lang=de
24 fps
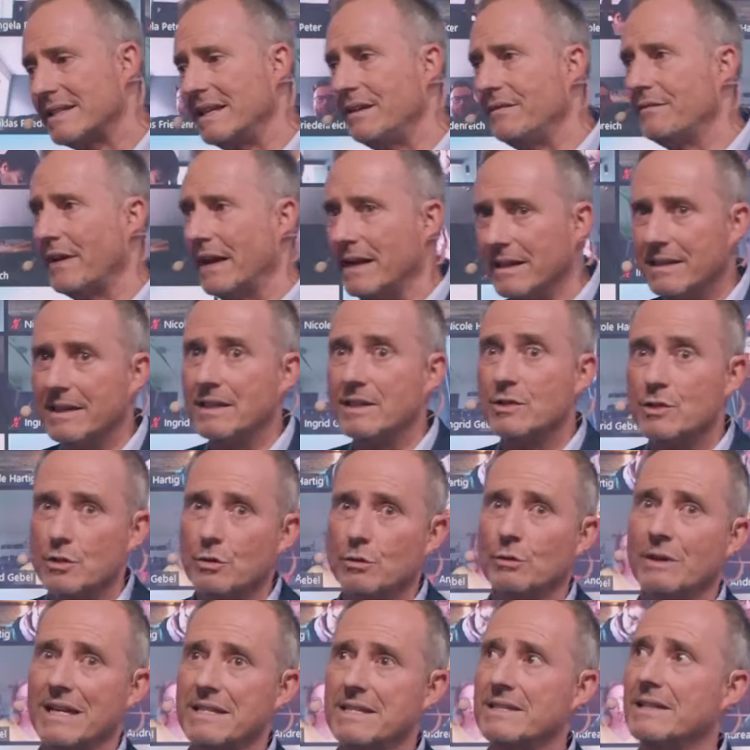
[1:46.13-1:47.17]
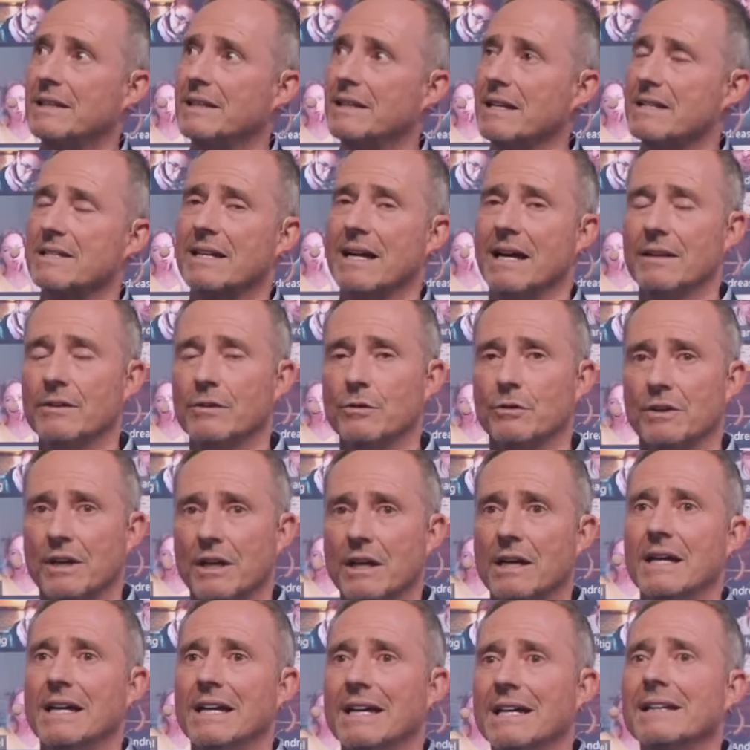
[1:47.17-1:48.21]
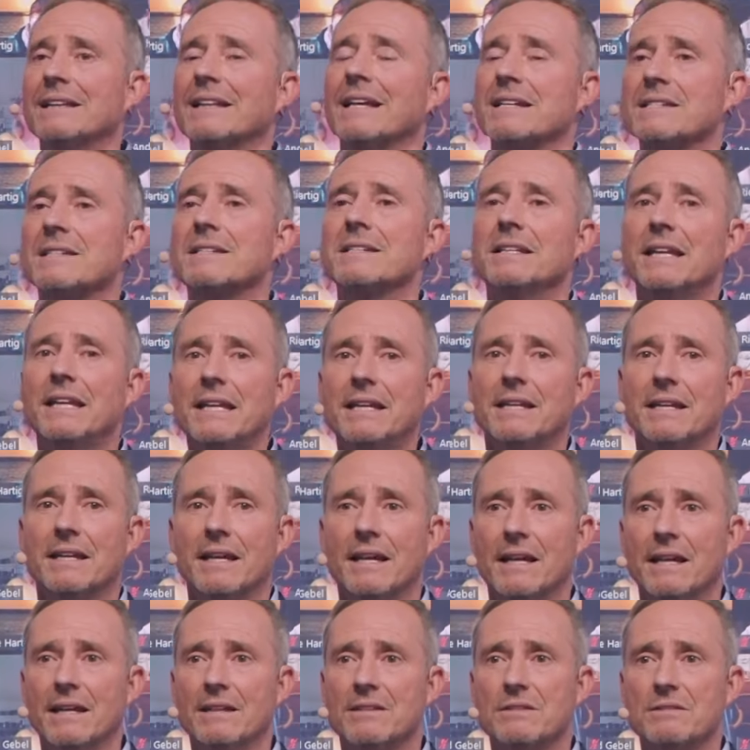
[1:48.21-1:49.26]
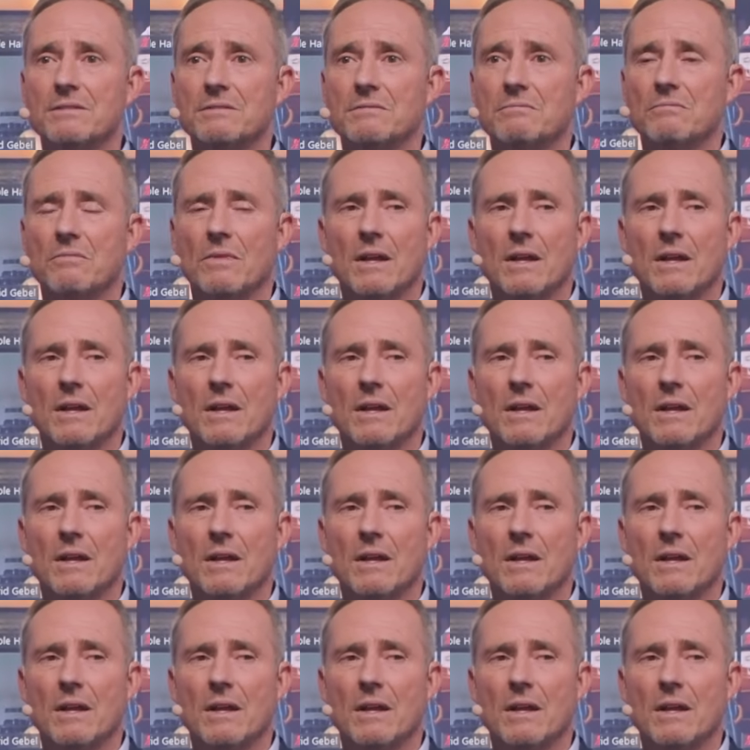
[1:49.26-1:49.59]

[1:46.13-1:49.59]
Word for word: die Welt ist so, dass ich das kann oder dass es nicht geht,